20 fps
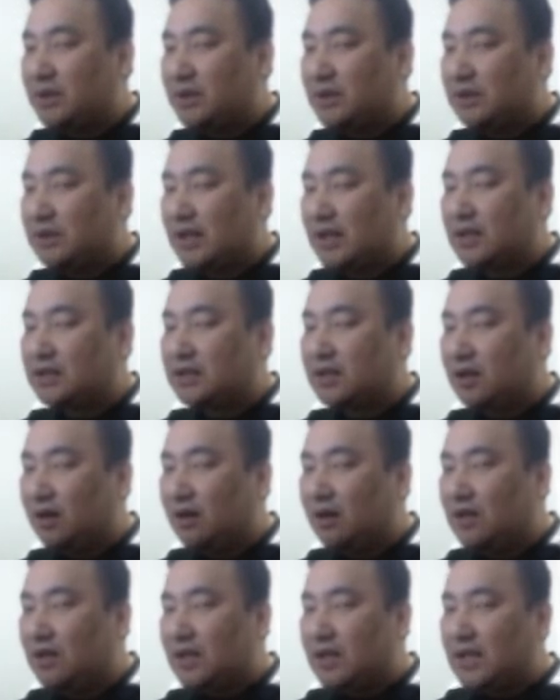따라서
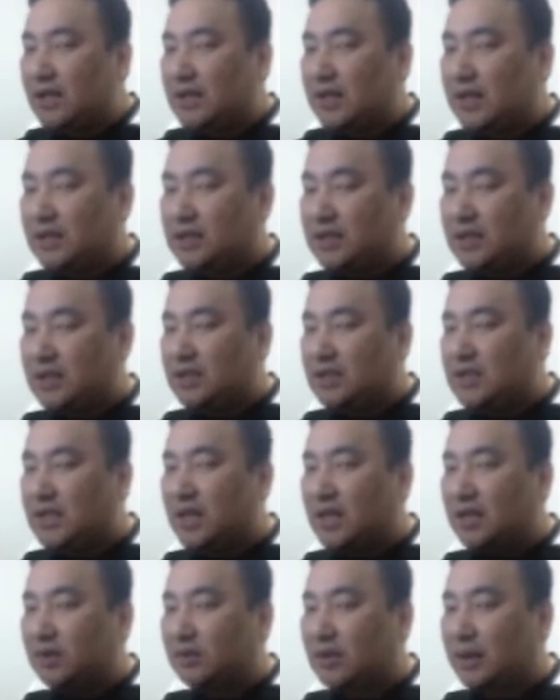2-2의
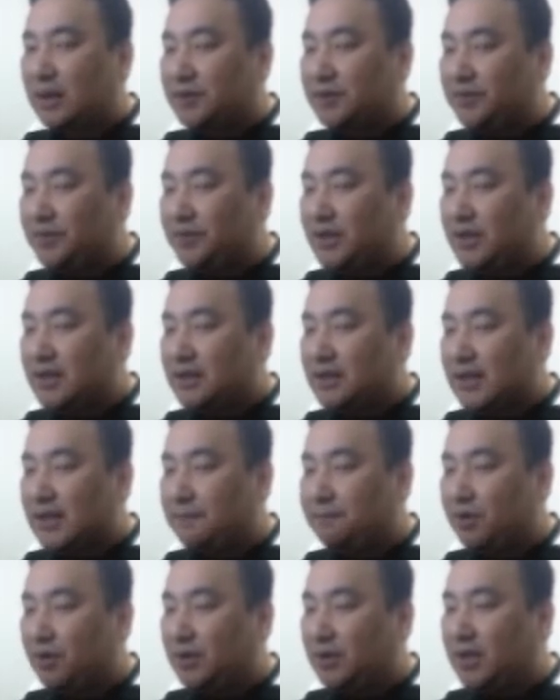정답은
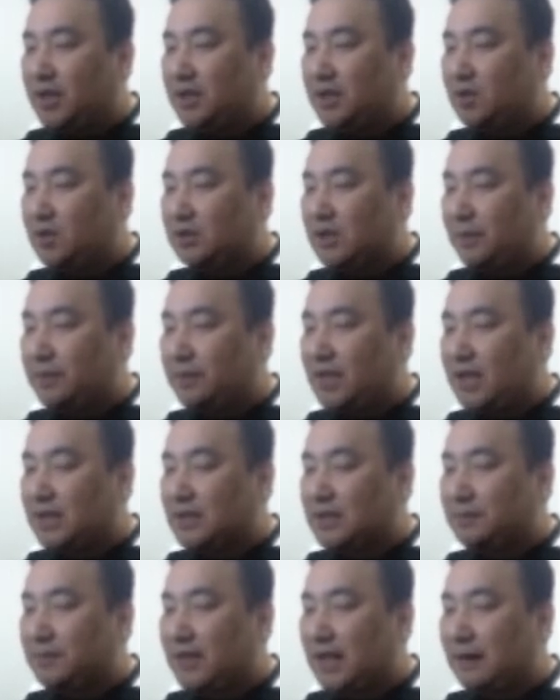3번이 정답이
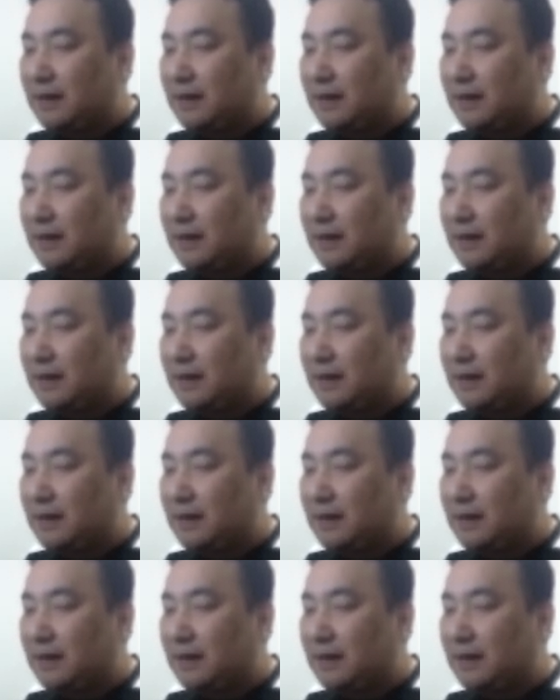되겠습니다.